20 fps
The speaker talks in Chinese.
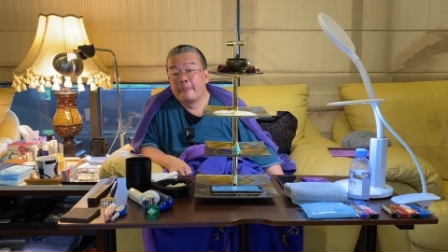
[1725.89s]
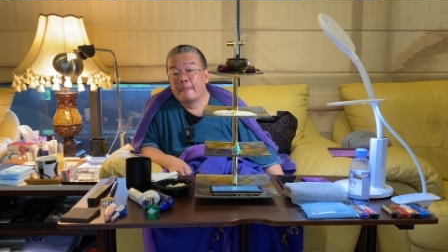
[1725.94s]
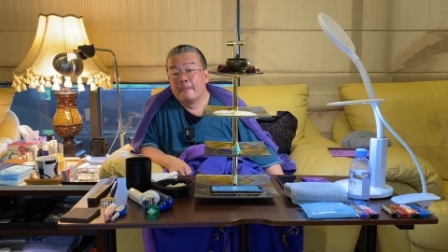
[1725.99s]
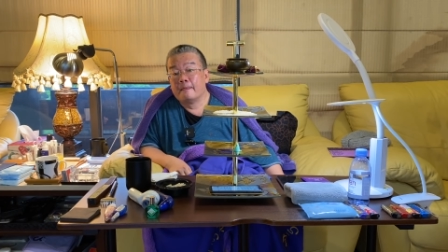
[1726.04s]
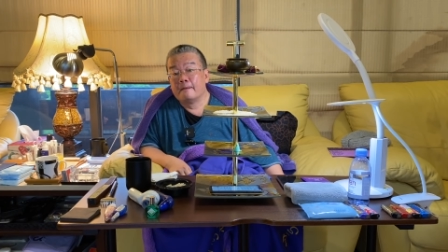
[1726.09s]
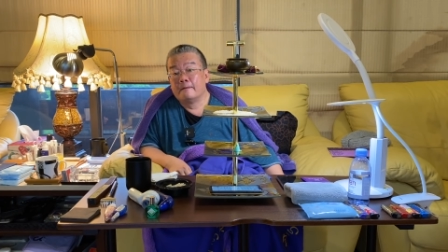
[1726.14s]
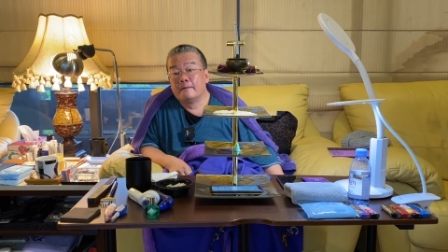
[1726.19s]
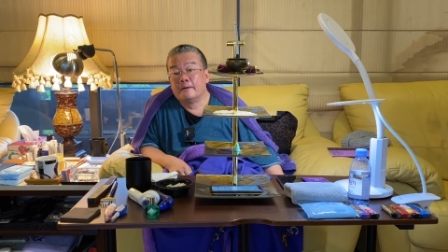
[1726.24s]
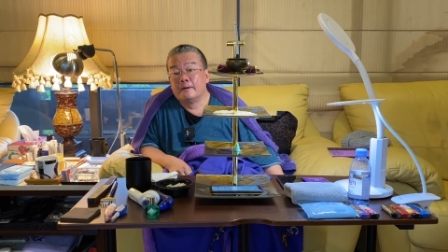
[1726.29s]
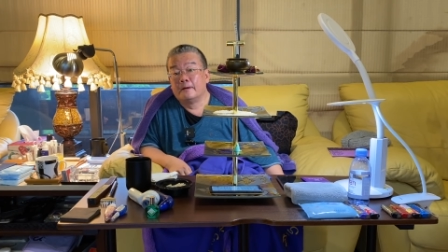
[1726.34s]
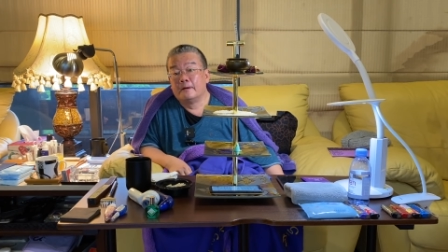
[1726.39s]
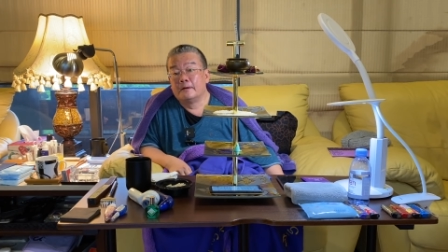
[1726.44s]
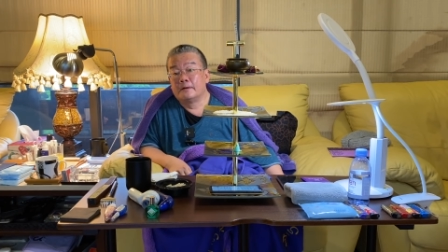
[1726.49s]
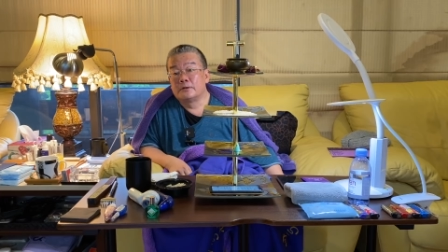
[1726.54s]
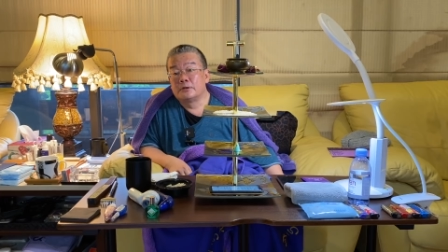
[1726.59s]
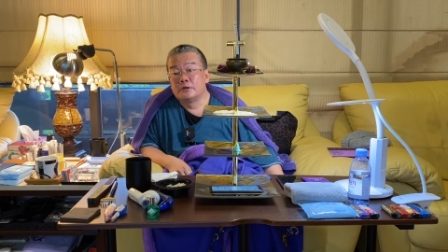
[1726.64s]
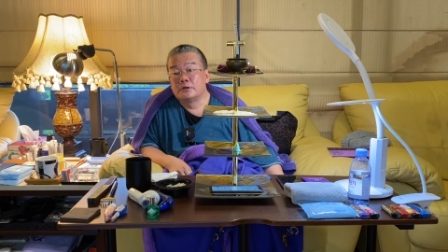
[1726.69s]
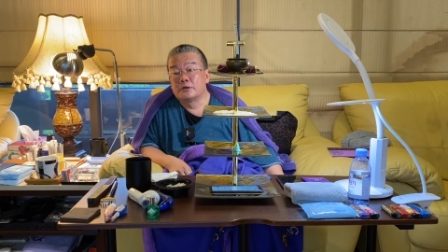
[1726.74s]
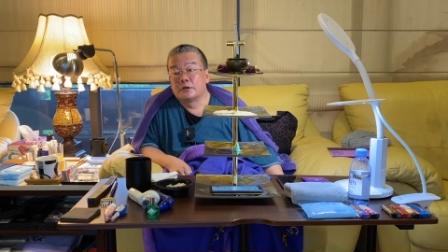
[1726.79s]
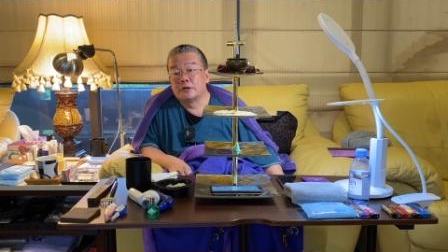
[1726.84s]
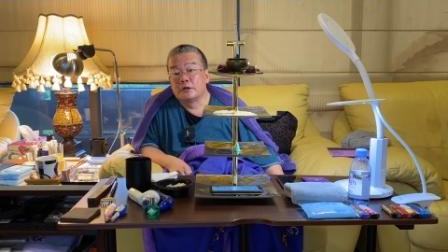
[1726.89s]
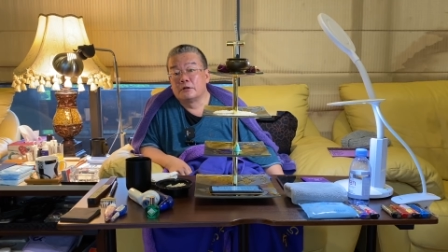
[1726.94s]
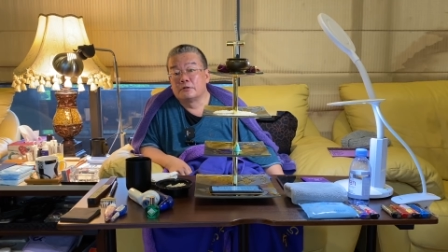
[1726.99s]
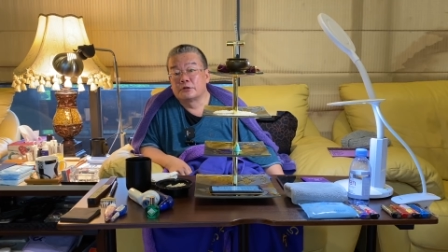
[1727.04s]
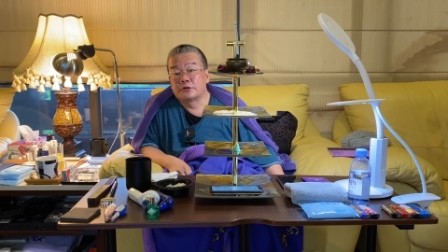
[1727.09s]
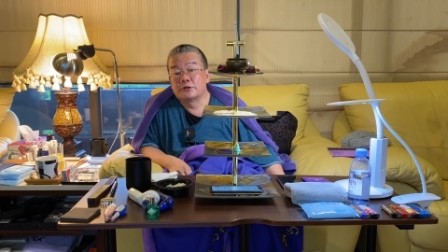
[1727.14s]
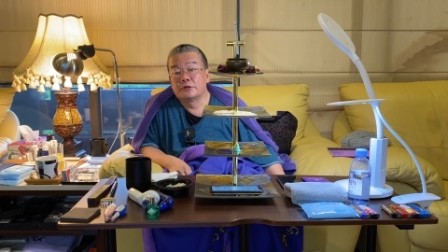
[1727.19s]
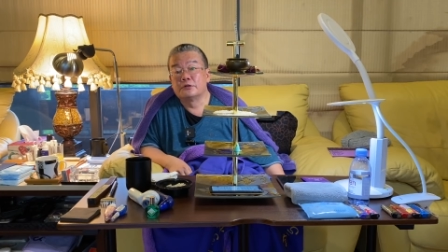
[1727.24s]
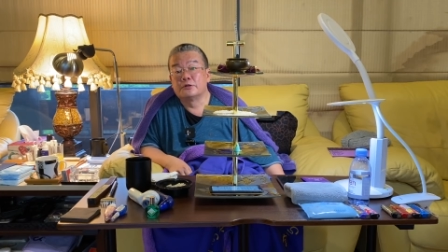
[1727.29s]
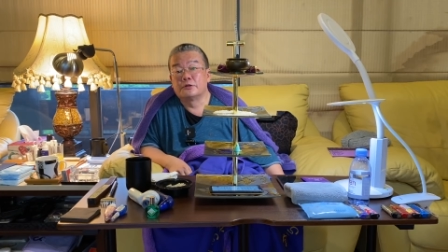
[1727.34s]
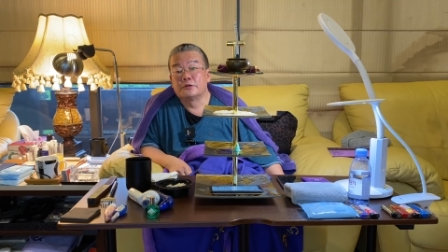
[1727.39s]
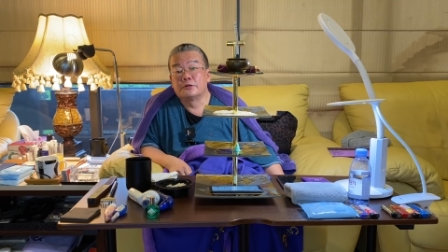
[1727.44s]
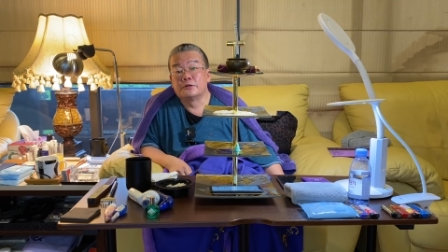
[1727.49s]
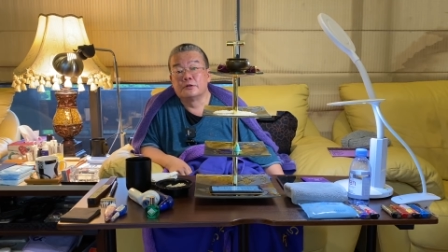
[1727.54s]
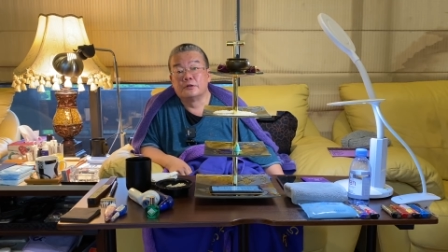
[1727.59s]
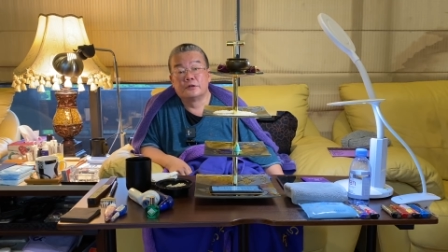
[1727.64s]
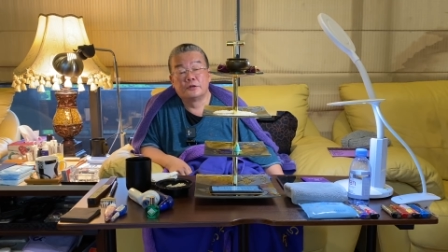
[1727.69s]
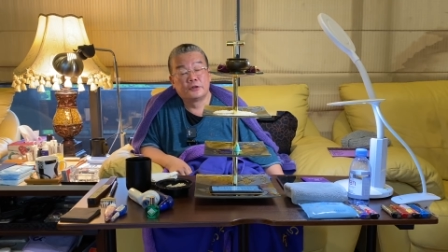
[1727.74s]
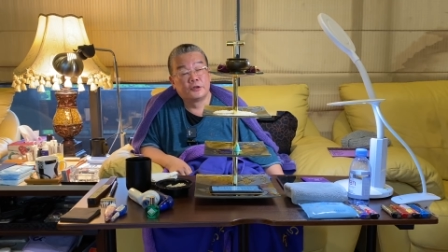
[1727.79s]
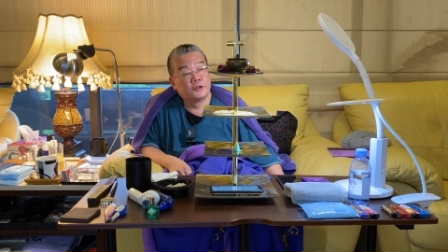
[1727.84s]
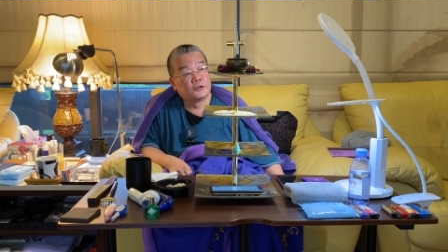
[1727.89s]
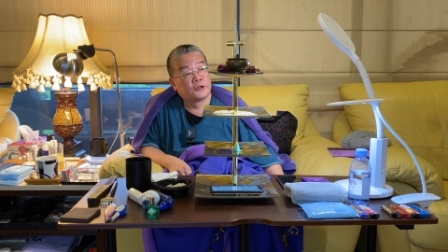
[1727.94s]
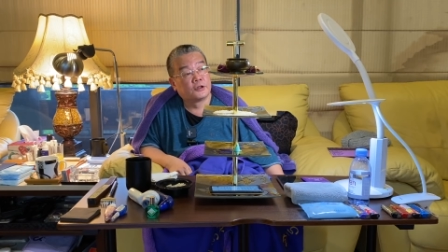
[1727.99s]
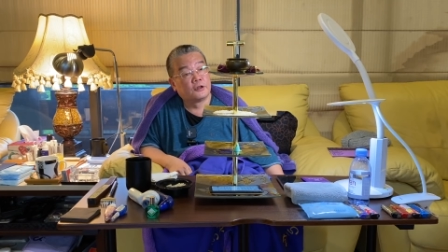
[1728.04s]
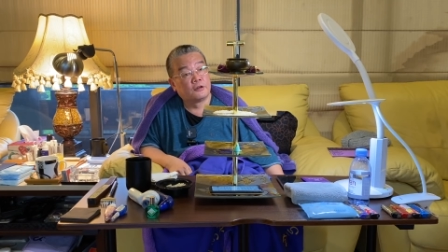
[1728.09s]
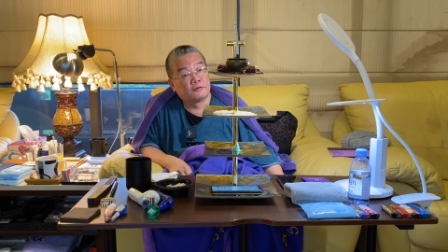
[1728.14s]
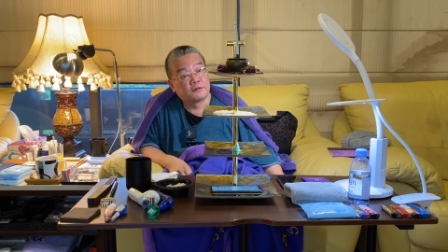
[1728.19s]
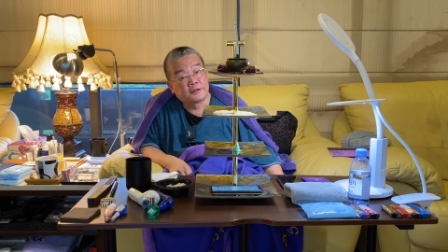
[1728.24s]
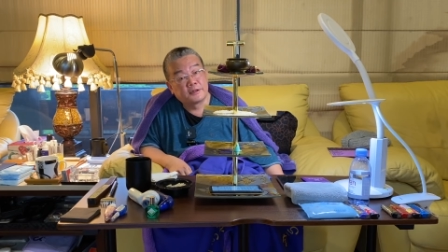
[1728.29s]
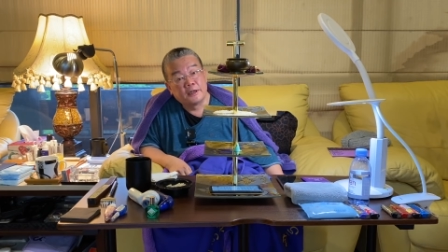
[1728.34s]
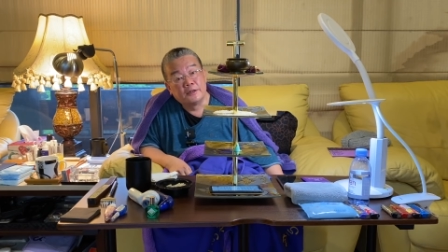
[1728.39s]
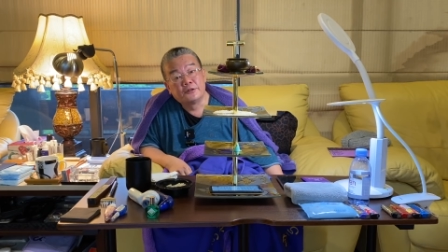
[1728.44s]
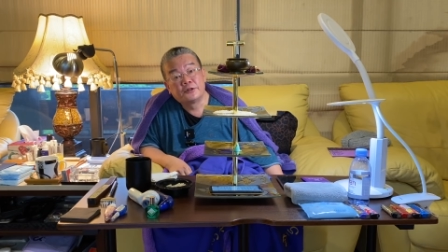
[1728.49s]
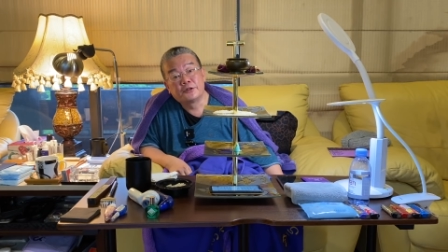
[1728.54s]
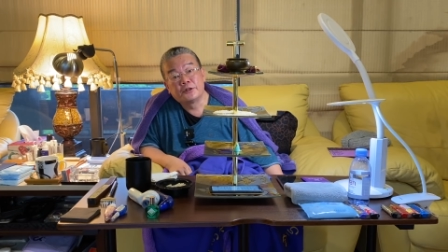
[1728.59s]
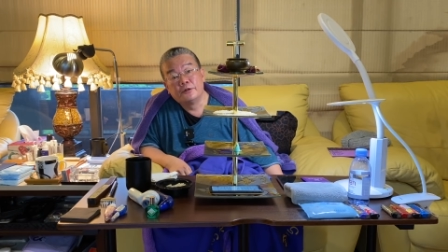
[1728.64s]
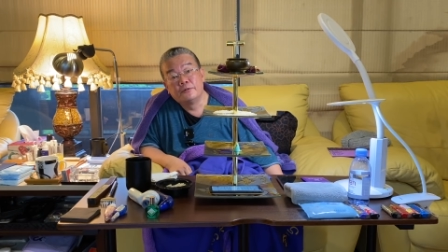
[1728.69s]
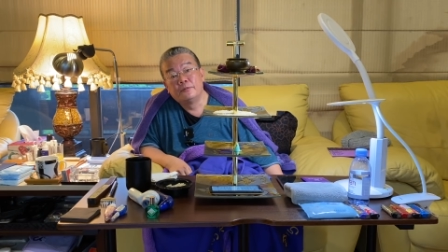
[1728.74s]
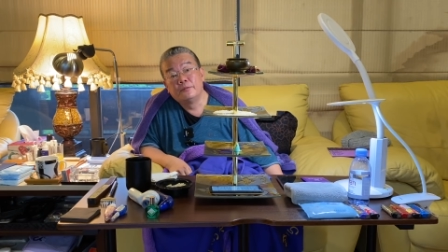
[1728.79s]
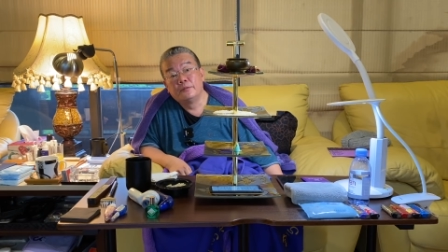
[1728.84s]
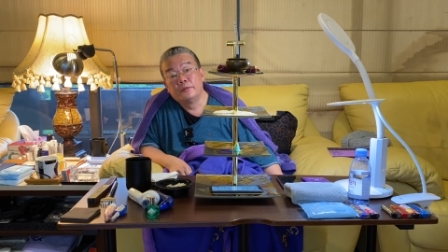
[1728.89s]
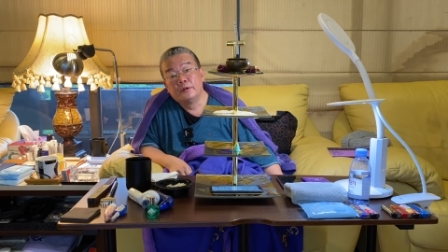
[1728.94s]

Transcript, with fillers: 呃，牵涉到四智，牵涉到三生，